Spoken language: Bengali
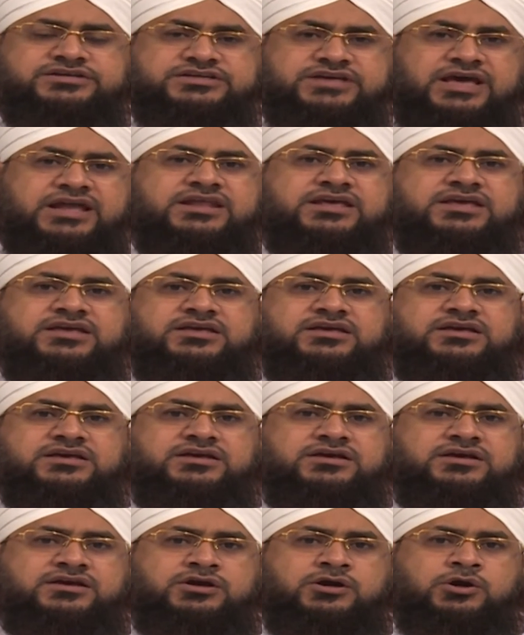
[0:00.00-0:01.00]
অর্থাৎ
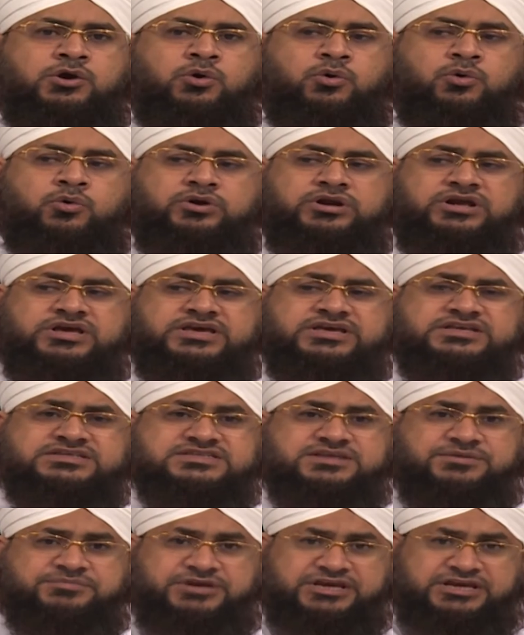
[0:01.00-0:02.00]
ওনার
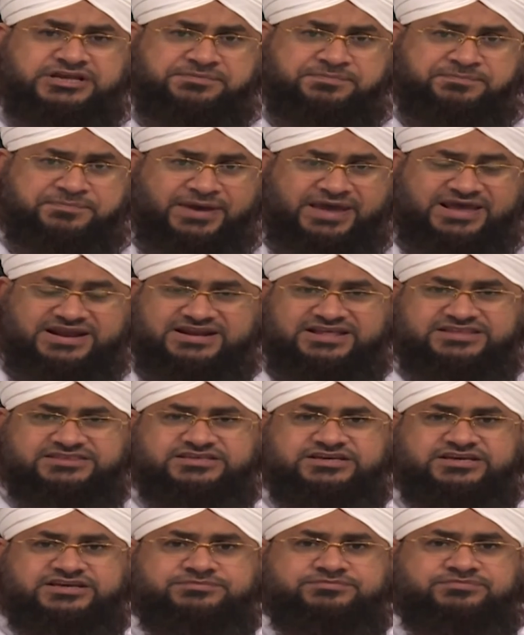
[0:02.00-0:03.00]
জমিন প্রথমে
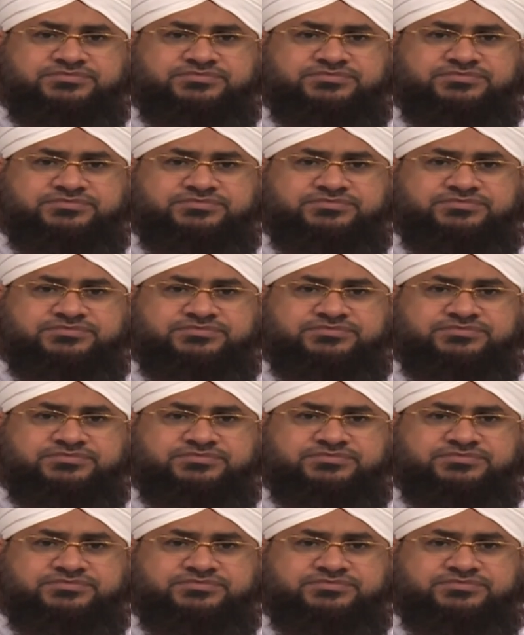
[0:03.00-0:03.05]
ছিল